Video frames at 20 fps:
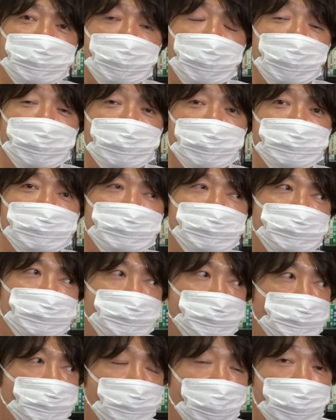世界で数
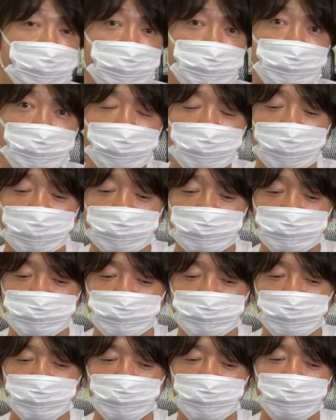十万人とかになってく
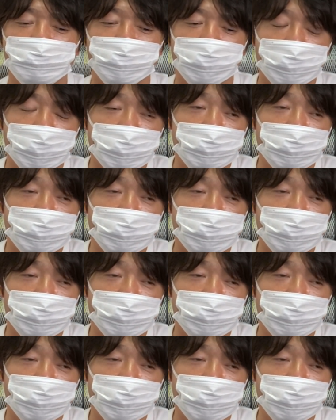ると、